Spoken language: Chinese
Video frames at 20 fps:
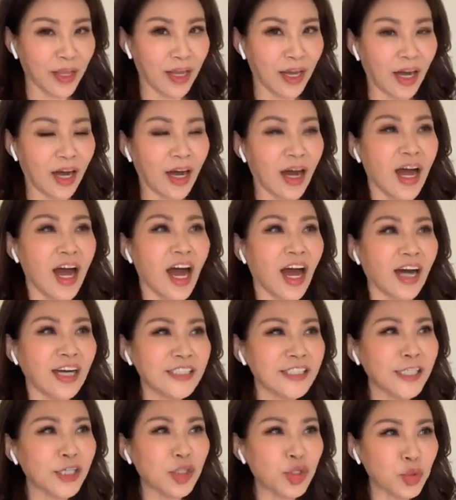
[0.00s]
啊，而
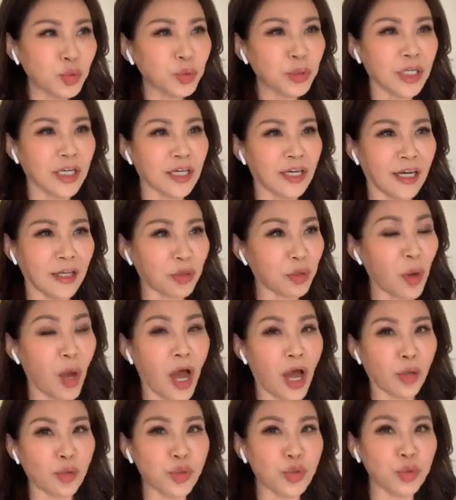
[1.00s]
且租的很多
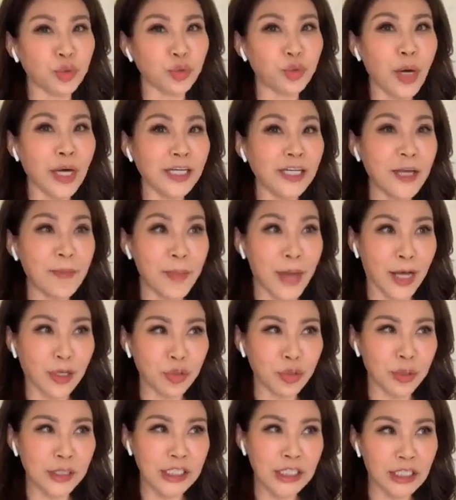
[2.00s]
好处，万一比方
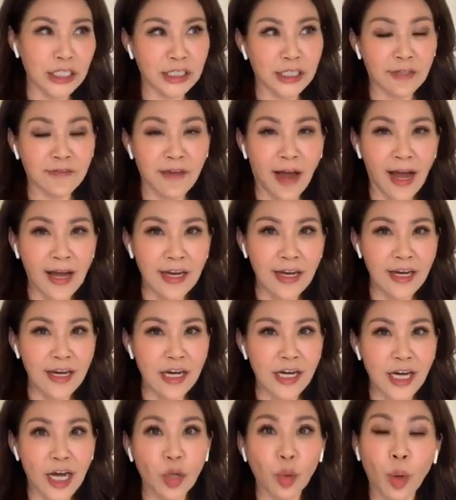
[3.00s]
说这里的房
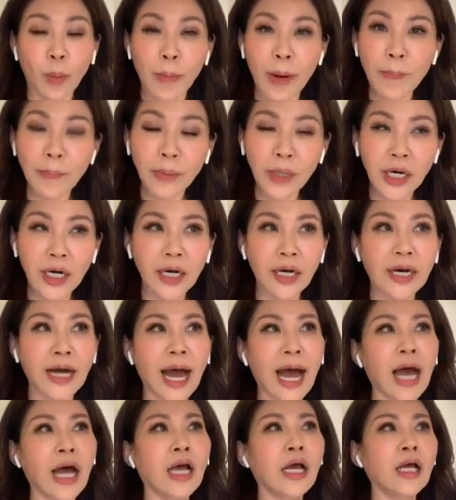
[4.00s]
客跟我们不合
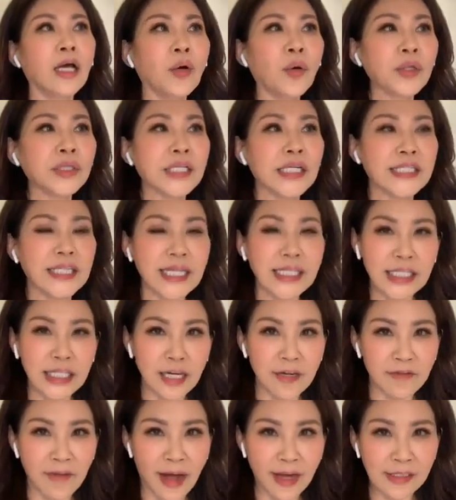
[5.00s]
啊，或者在这
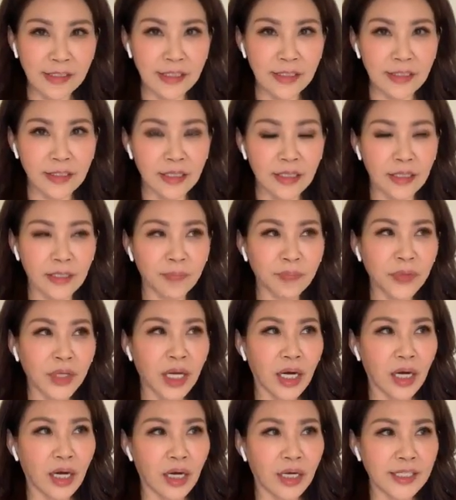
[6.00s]
个房子的
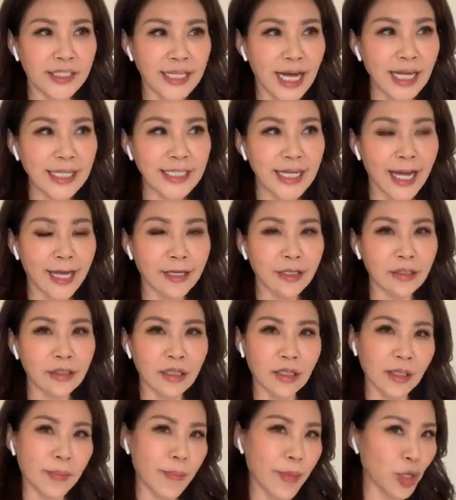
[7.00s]
呃家宅
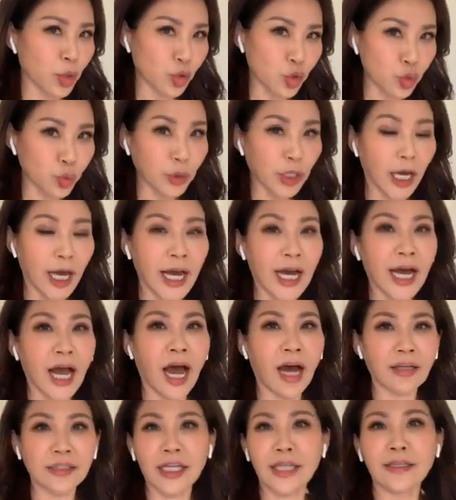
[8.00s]
呃没有住得很
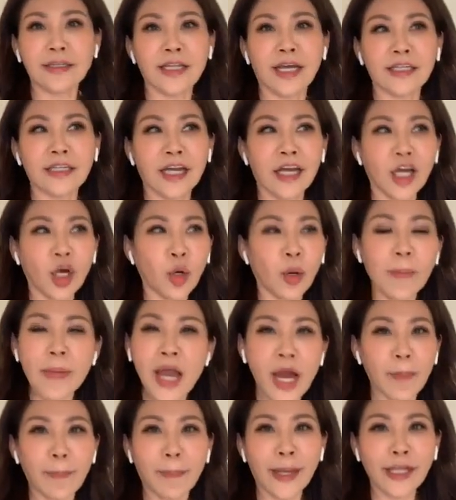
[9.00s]
好等等，我们
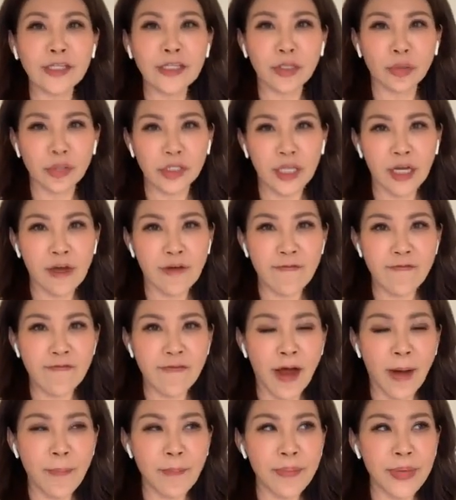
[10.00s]
要搬走是很
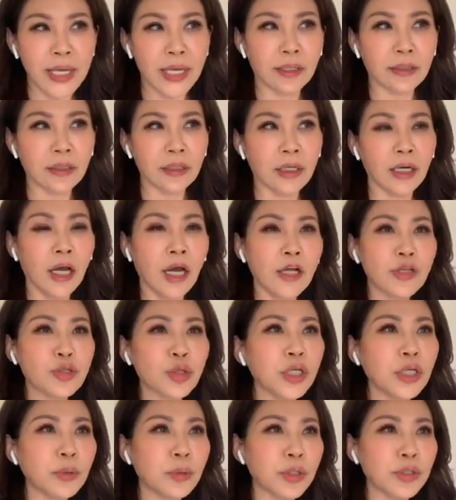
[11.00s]
方便的。
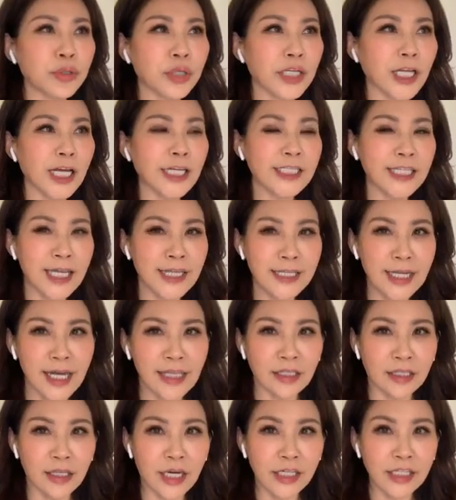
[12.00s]
所以我觉得现在
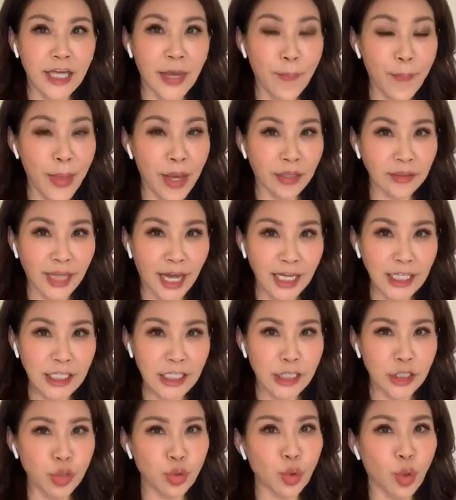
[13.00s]
的人也不要太
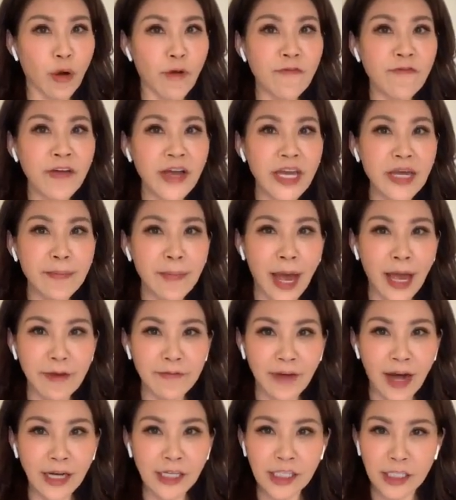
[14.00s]
执着，非买
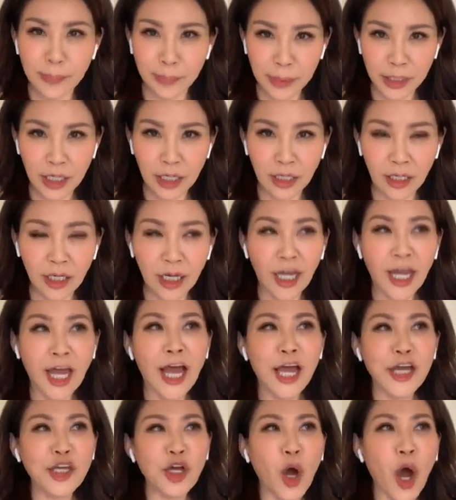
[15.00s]
房子不可，
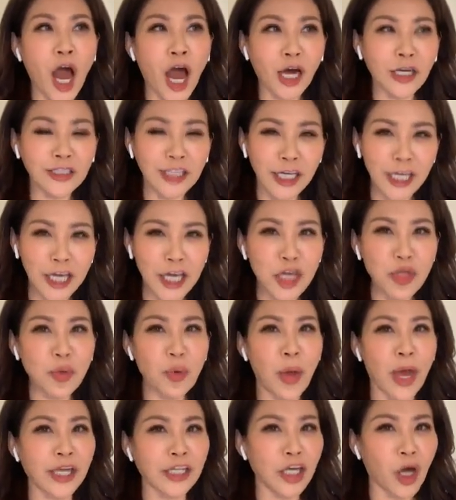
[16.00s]
有好的姻
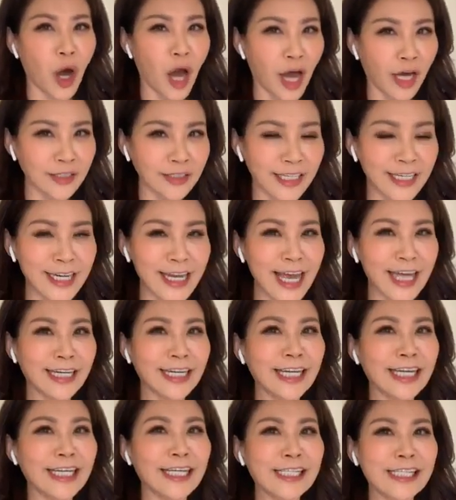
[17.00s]
缘，有好的念
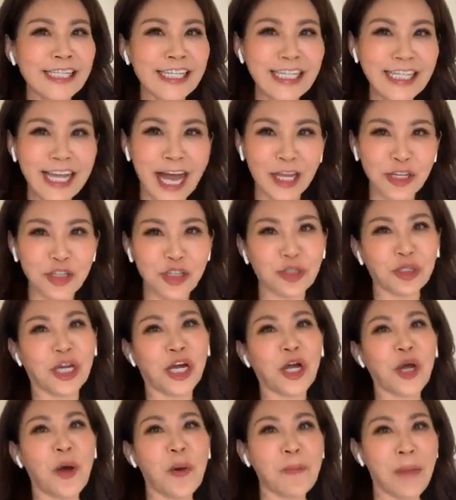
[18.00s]
力，自然就
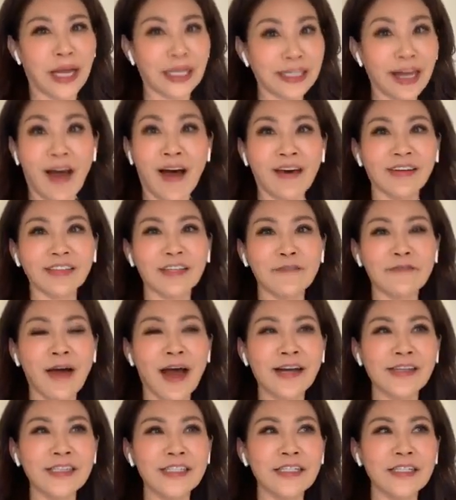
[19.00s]
能够买到好的
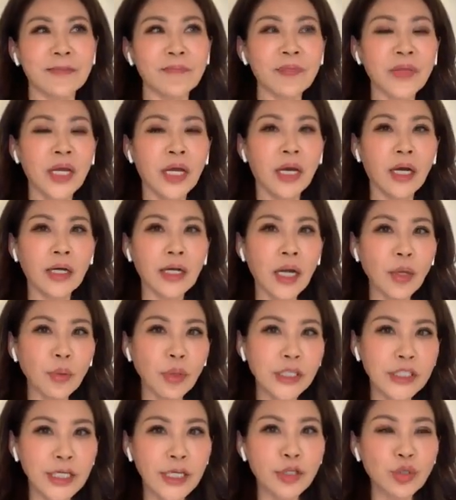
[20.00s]
房子。那
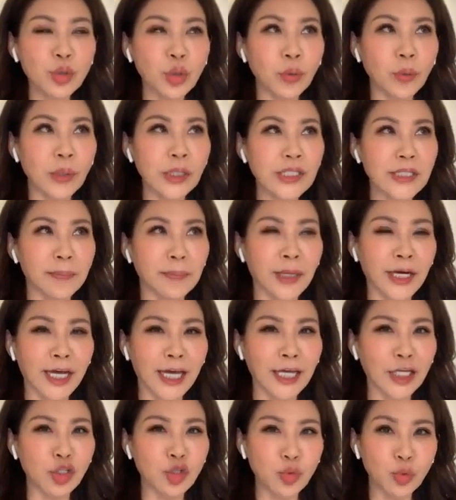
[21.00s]
我先说我怎么
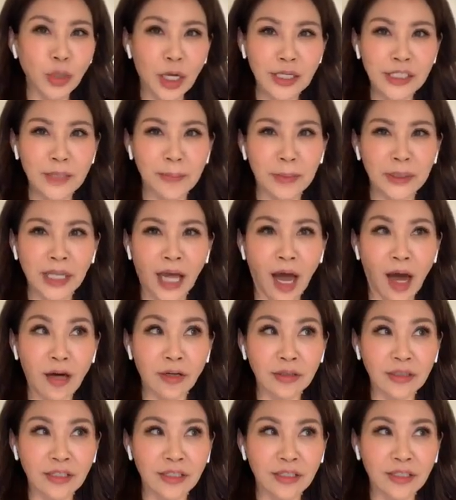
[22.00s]
可以租到这么
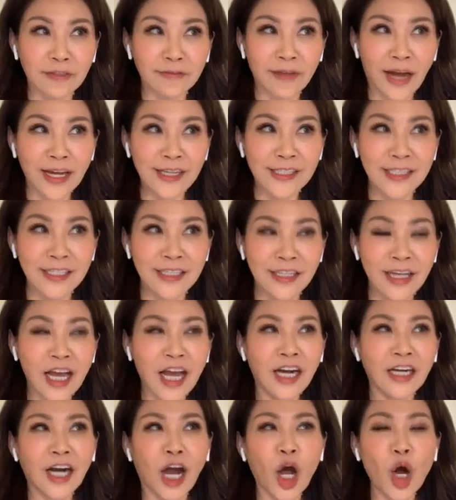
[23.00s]
好的房子，
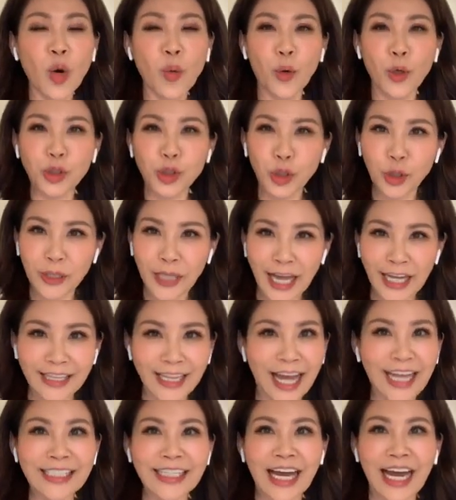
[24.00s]
然后我就带
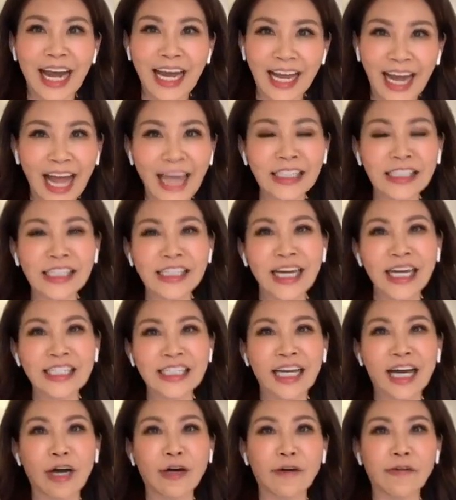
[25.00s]
大家来看一下
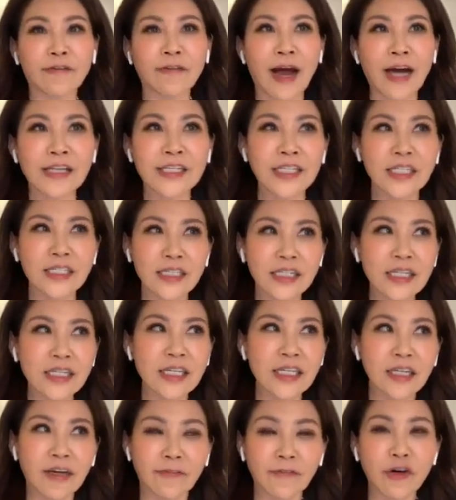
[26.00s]
这个房子，这
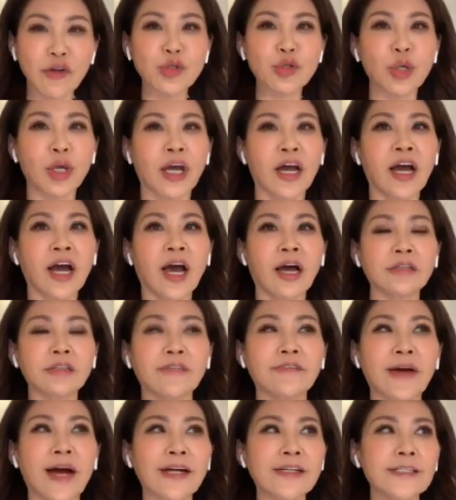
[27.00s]
是一个风水很好的
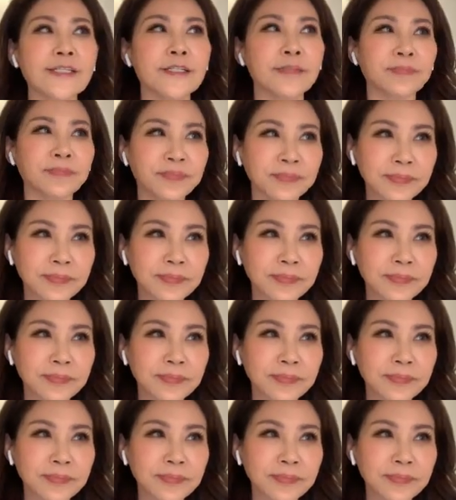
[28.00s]
房子，